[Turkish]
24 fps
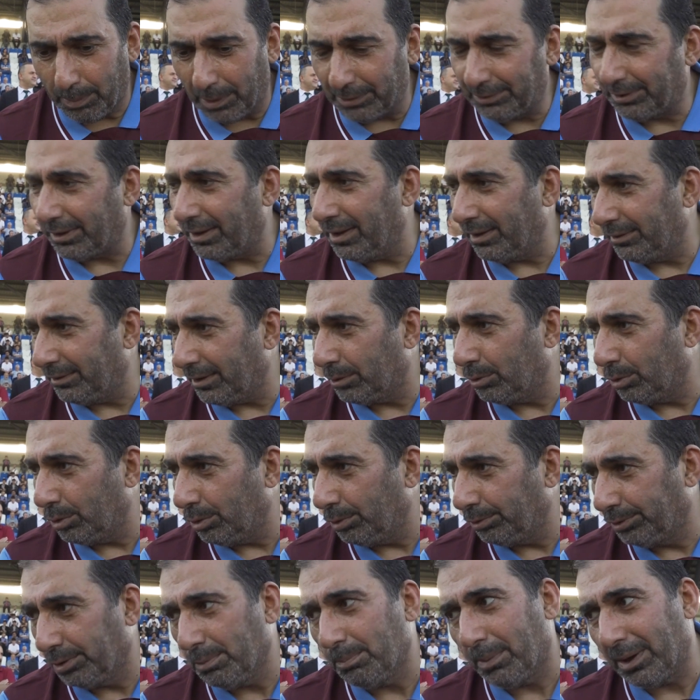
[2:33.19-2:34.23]
başaracak
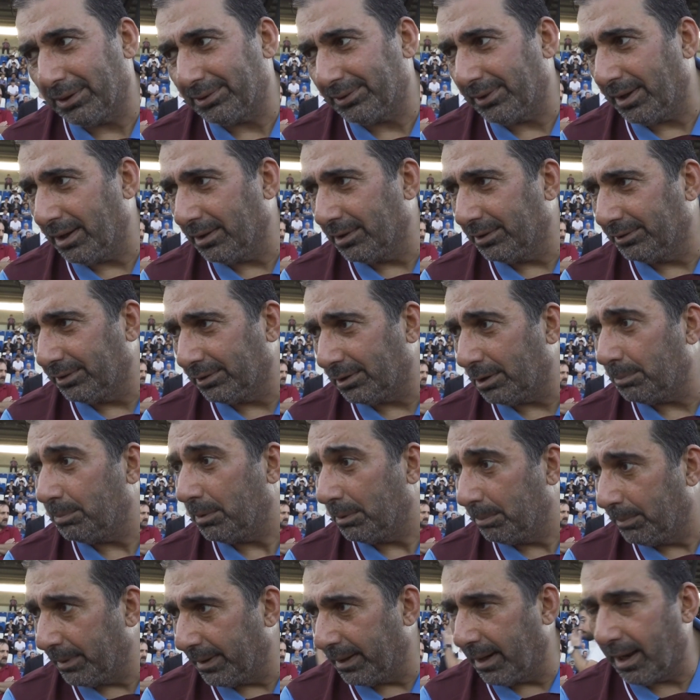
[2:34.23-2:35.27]
yürüyüşün başlangıcıdır,
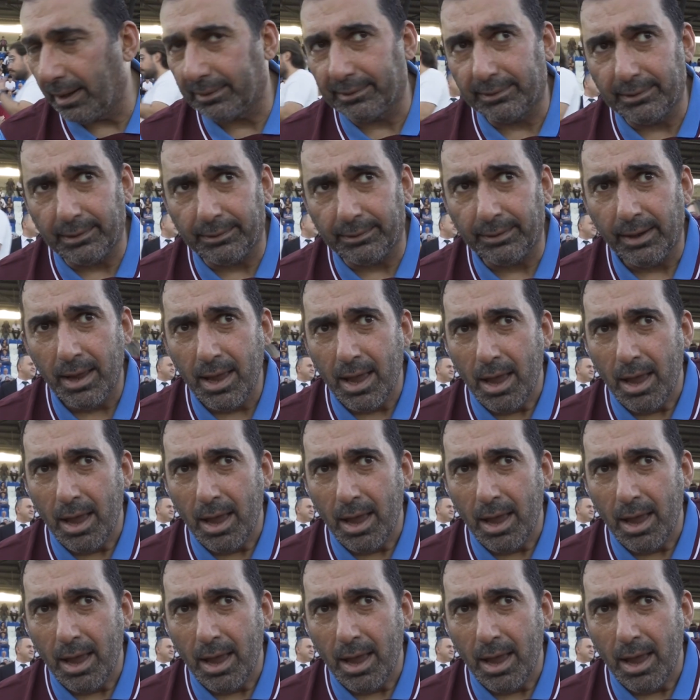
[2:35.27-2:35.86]
bir milattır.